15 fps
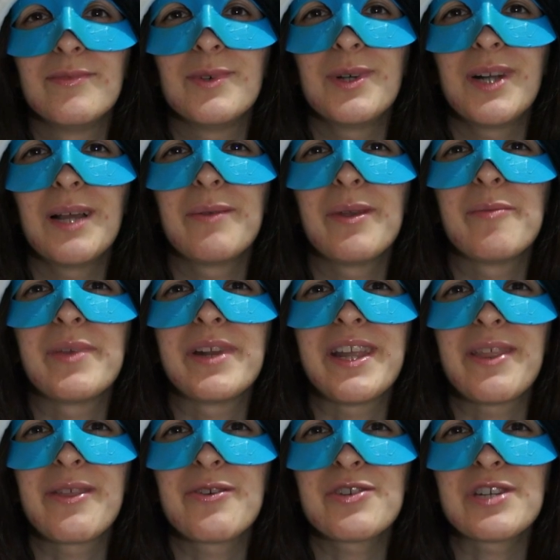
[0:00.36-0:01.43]
Hola
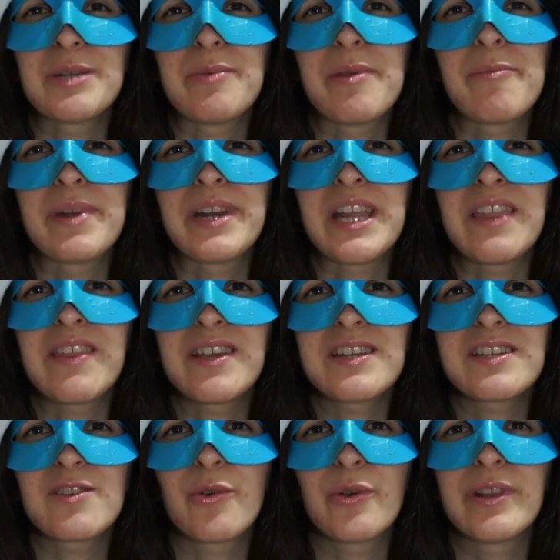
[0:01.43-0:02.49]
bienvenidos y
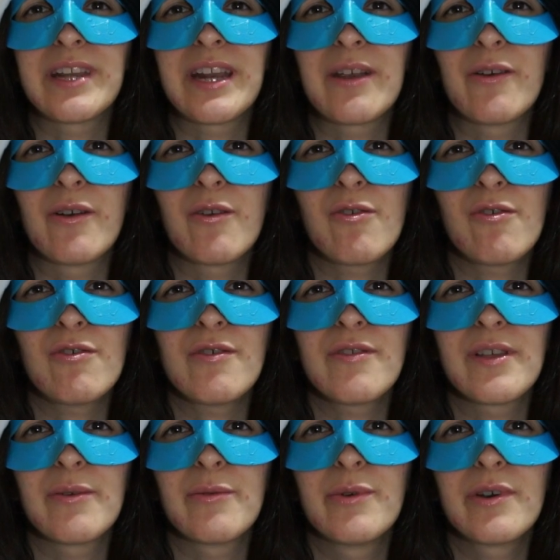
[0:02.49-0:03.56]
bienvenidas. Hoy traigo el juego
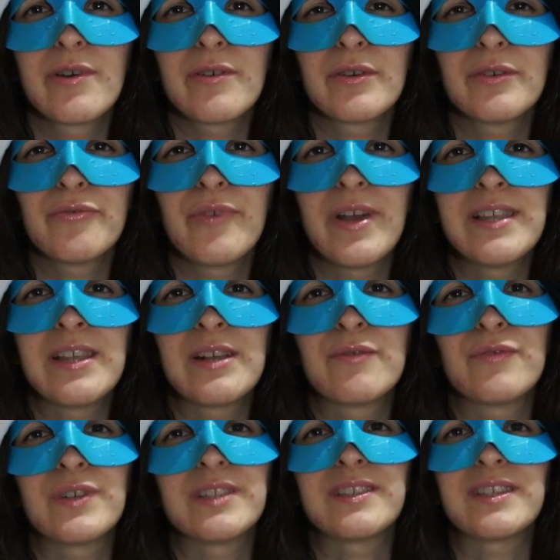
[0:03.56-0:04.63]
The World of Final
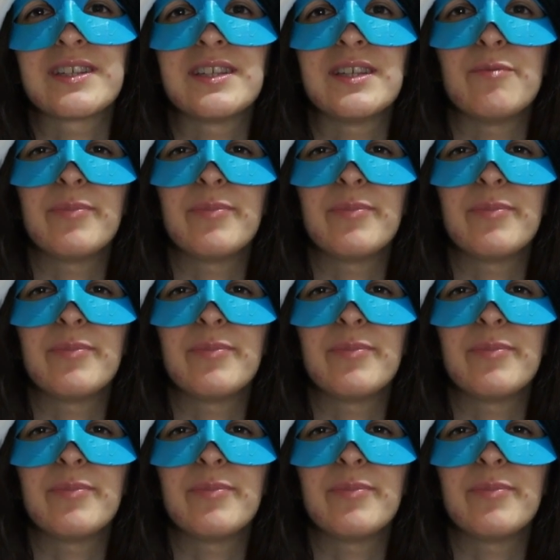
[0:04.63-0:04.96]
Fantasy